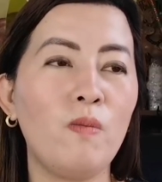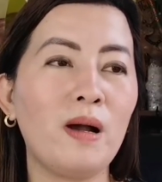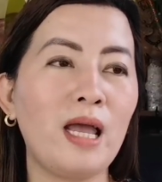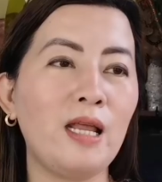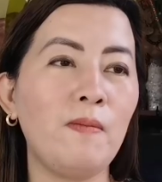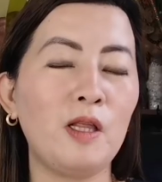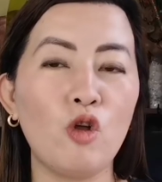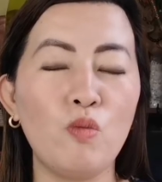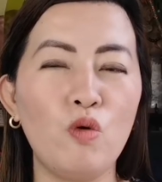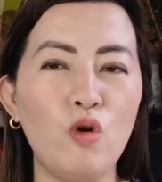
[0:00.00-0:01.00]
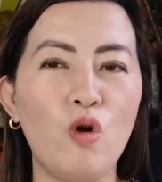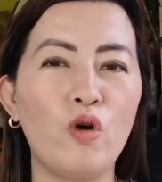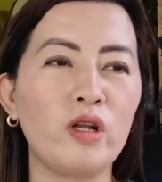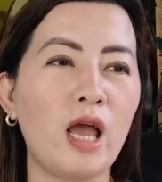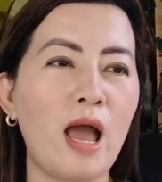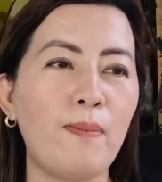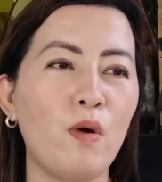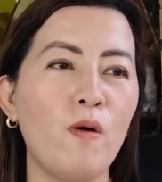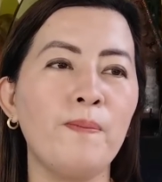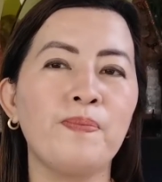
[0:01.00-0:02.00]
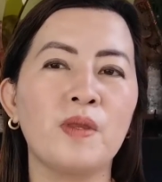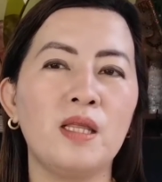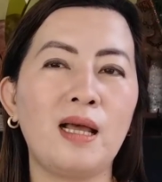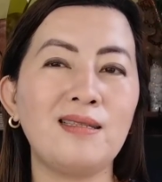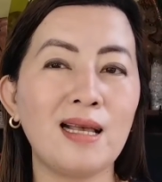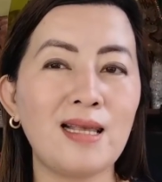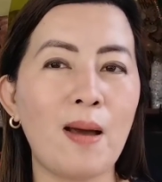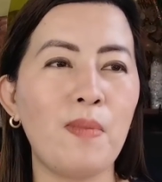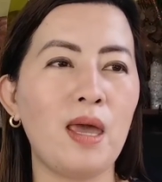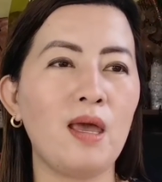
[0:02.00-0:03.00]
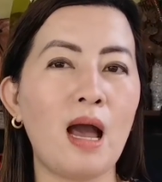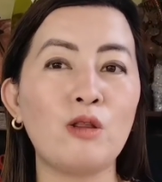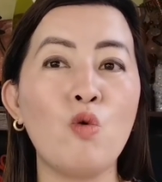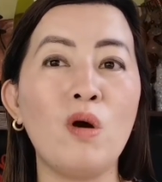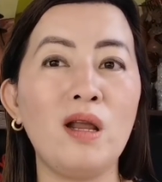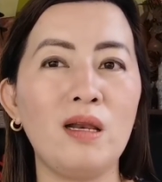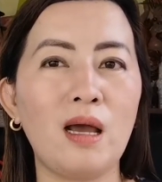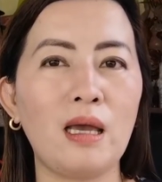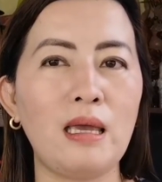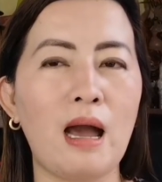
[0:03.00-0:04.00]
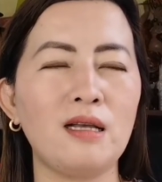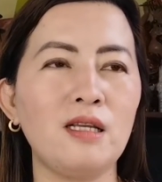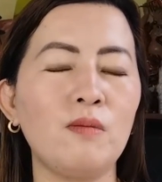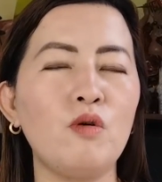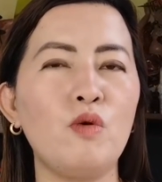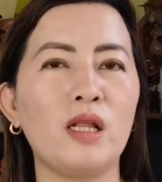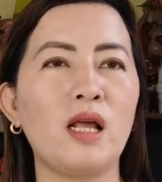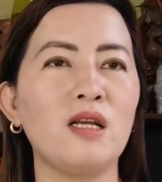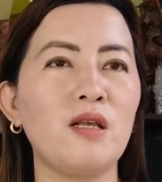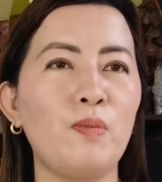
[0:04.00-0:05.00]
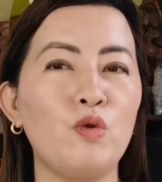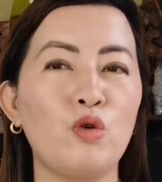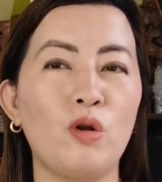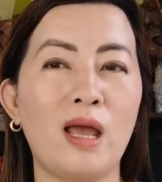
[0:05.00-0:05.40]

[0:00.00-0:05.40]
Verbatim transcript: kumbaga may tumulong or kaya po nagsasabi at tumulay ng iya kasi nagmumula talaga sa puso,